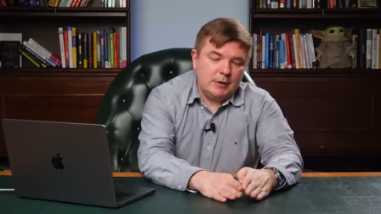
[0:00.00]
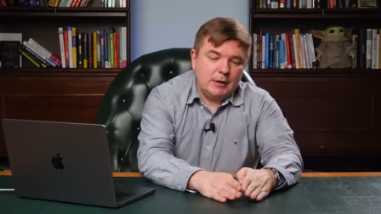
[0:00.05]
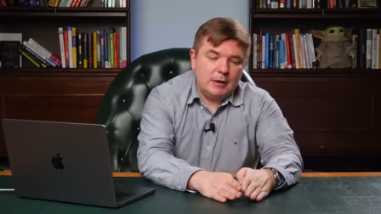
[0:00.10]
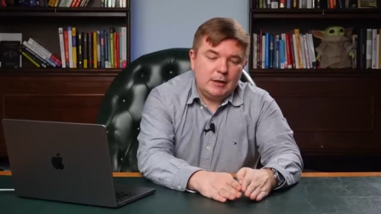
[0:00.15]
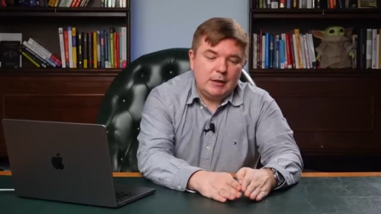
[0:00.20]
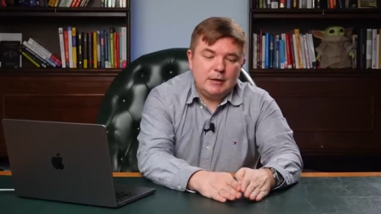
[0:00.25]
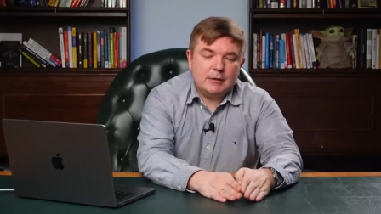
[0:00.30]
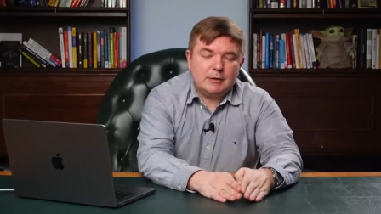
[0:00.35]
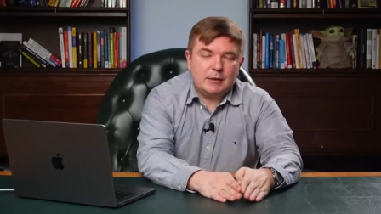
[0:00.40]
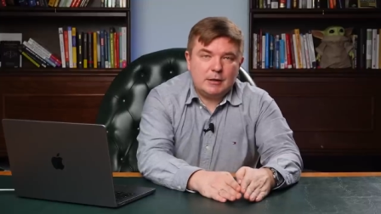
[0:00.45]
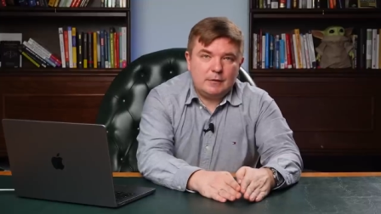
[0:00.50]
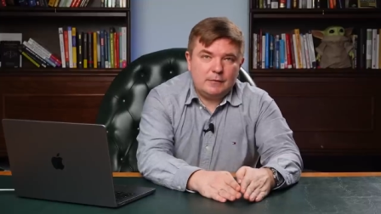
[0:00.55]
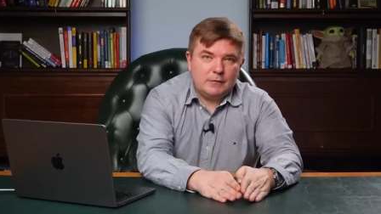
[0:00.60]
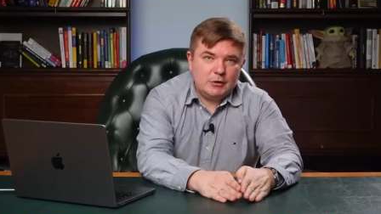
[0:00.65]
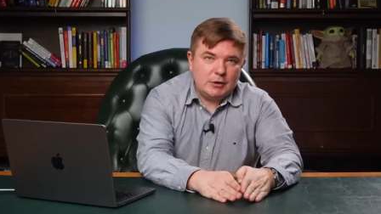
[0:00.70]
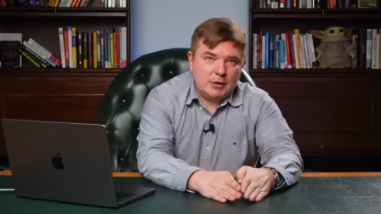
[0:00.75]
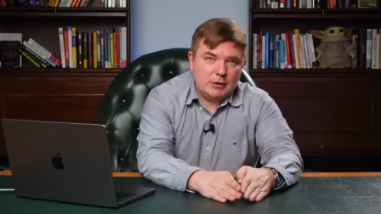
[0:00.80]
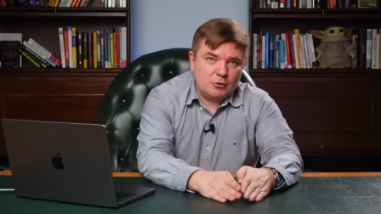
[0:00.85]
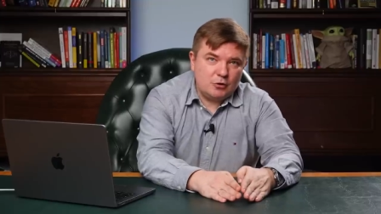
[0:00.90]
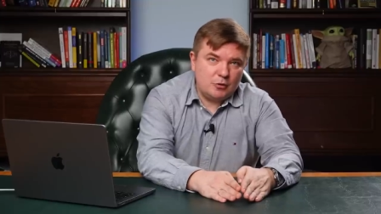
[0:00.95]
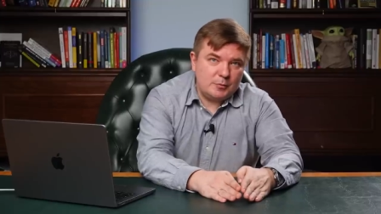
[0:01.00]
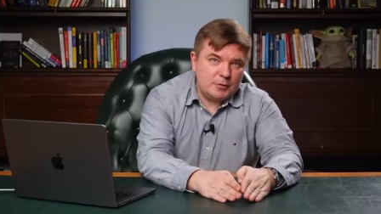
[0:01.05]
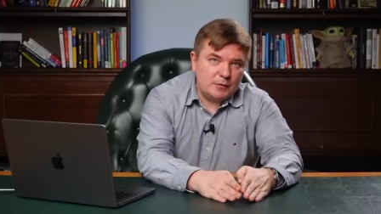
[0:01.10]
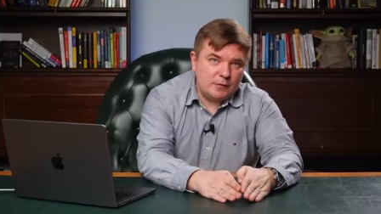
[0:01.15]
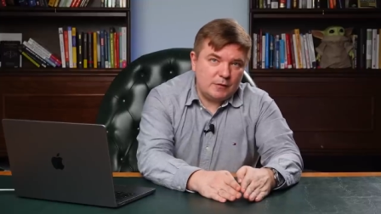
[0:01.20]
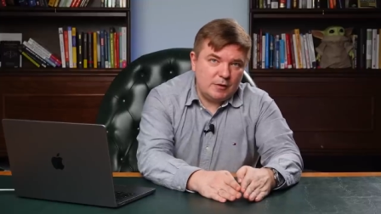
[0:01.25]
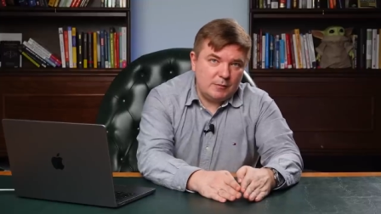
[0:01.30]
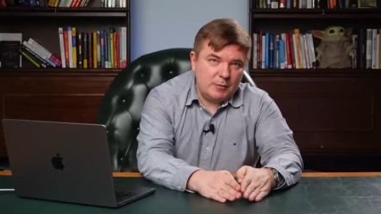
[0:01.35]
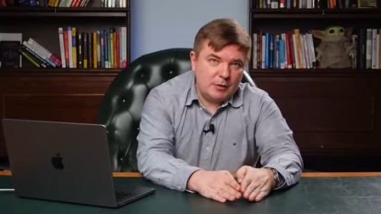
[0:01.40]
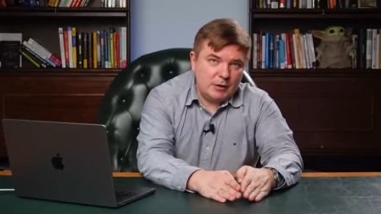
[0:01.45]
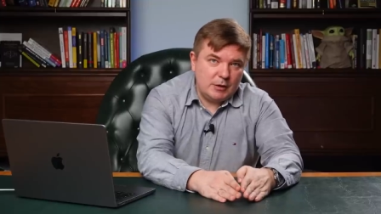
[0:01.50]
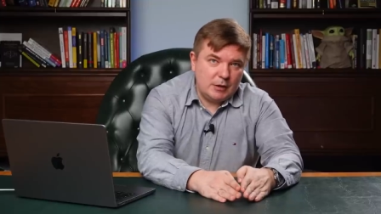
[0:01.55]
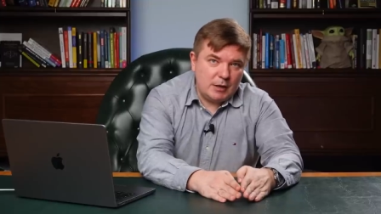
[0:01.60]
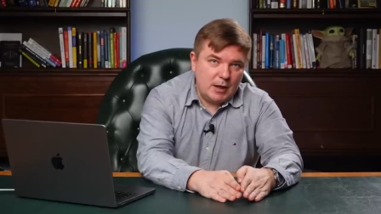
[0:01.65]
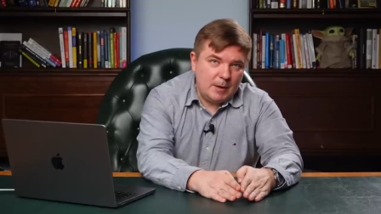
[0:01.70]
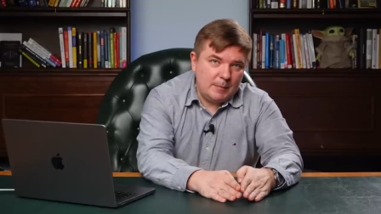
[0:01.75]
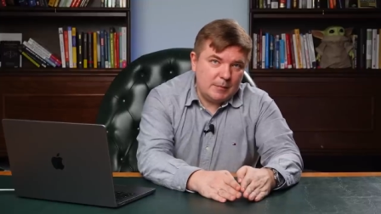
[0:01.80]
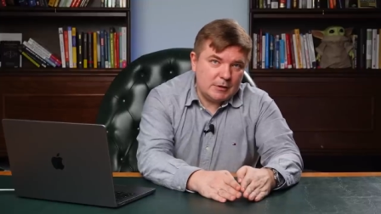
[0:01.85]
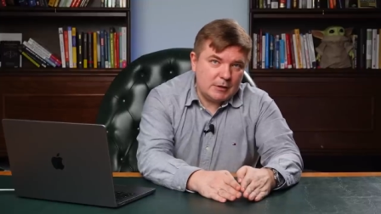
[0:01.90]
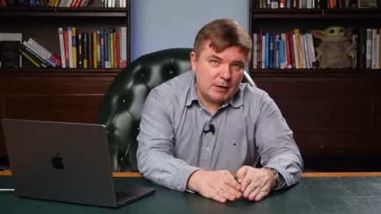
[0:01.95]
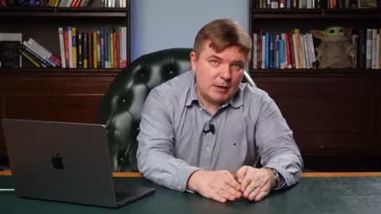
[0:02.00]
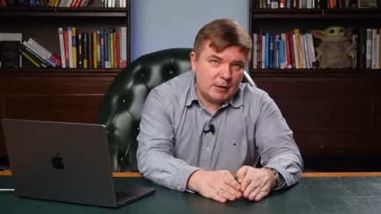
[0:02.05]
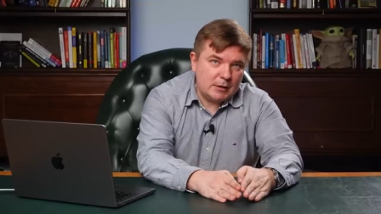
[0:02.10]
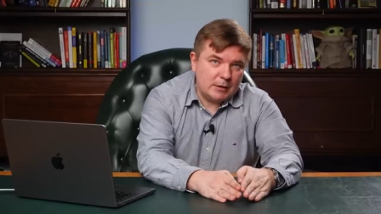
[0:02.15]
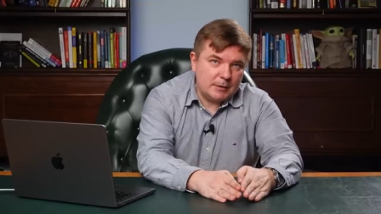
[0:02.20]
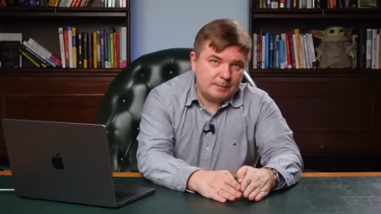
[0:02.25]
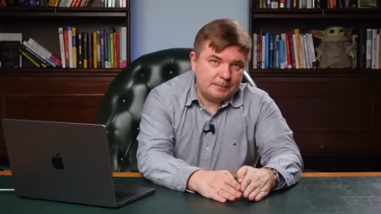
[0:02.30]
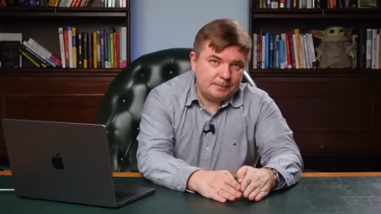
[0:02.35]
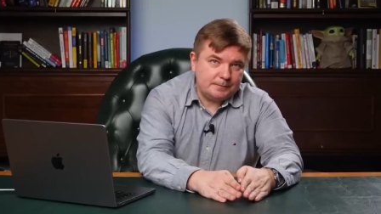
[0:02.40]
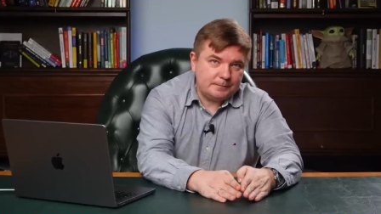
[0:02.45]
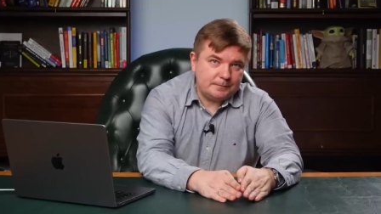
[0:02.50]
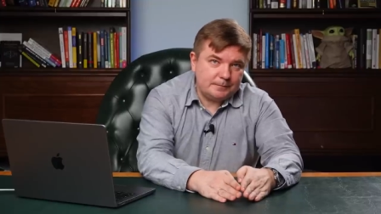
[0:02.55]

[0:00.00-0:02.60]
и риск отвечать собственными деньгами за это,